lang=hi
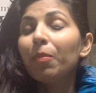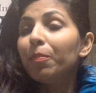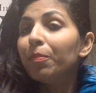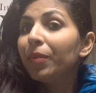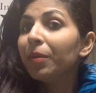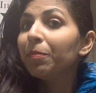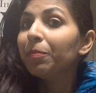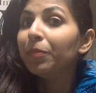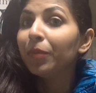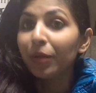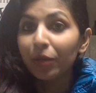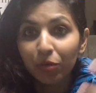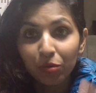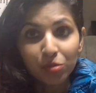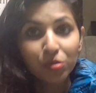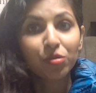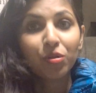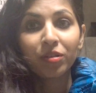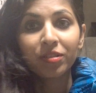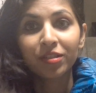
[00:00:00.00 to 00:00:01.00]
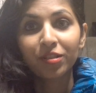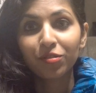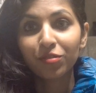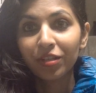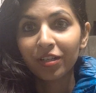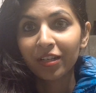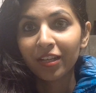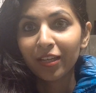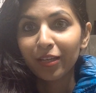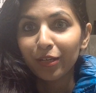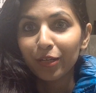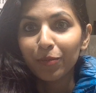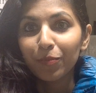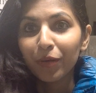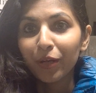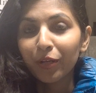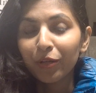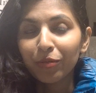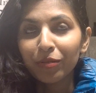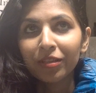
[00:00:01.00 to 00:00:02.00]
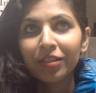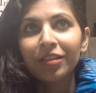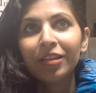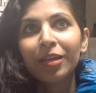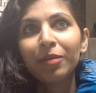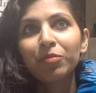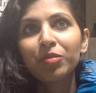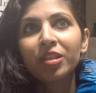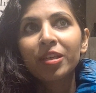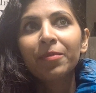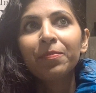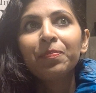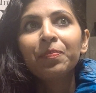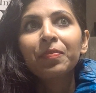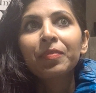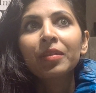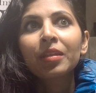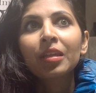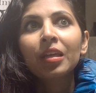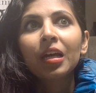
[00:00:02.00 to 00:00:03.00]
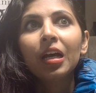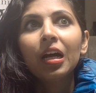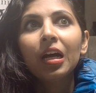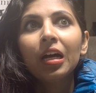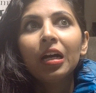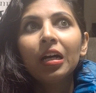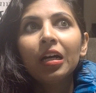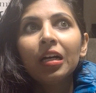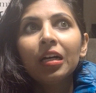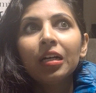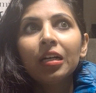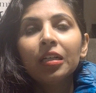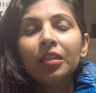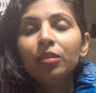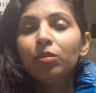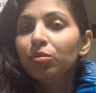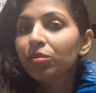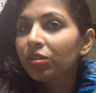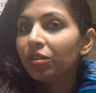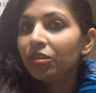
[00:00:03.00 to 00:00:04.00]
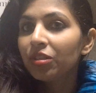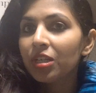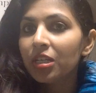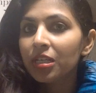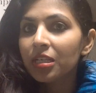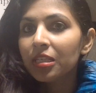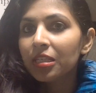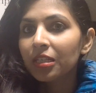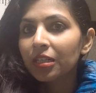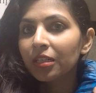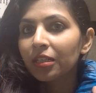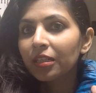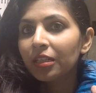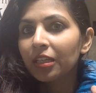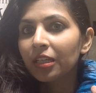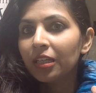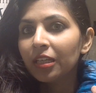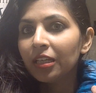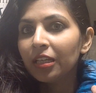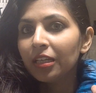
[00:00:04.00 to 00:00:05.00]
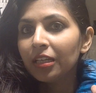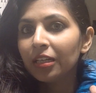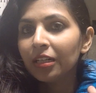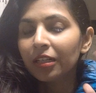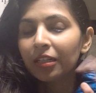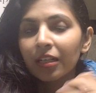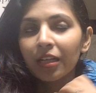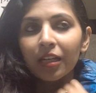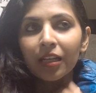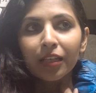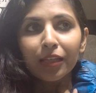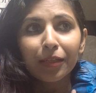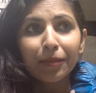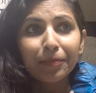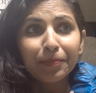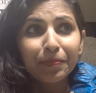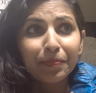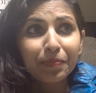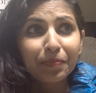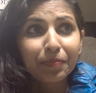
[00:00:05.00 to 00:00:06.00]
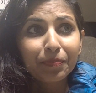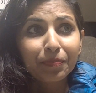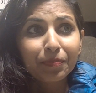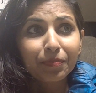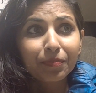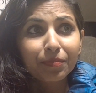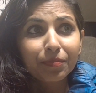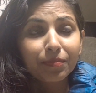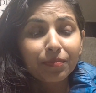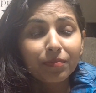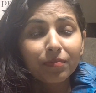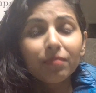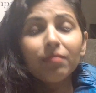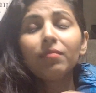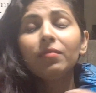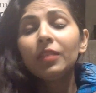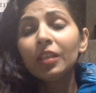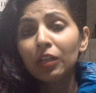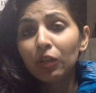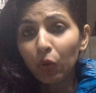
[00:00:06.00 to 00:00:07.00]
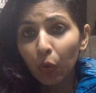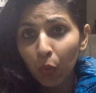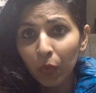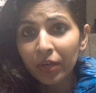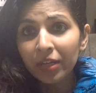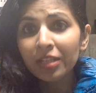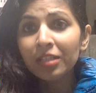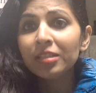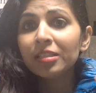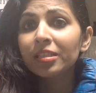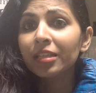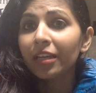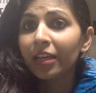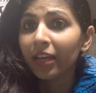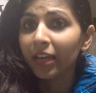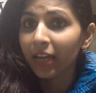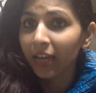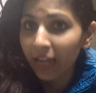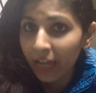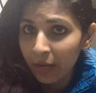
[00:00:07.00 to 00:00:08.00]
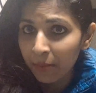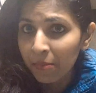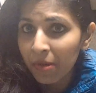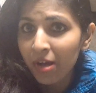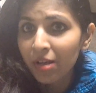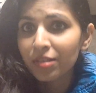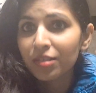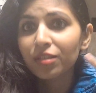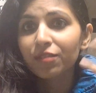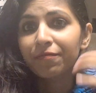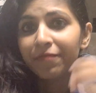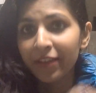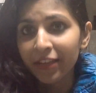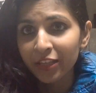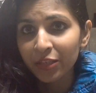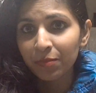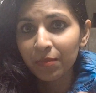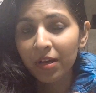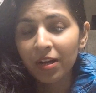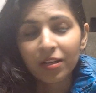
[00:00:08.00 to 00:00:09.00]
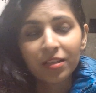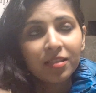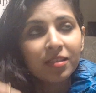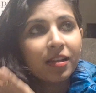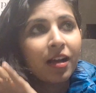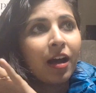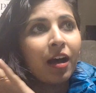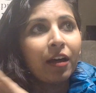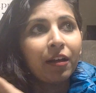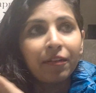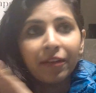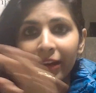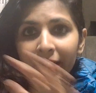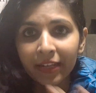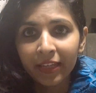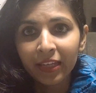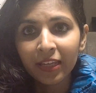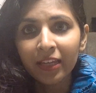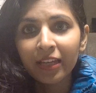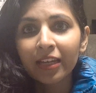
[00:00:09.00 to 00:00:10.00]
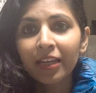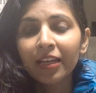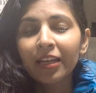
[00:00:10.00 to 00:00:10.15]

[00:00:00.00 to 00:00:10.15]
मैं मैं बिल्कुल कॉन्सेंट्रेट नहीं कर पा रही हूँ इतने टाइम से uh, दूसरी चीज़ uh, कि uh, क्या कहते हैं ऑयल्स hair mask face masks are ready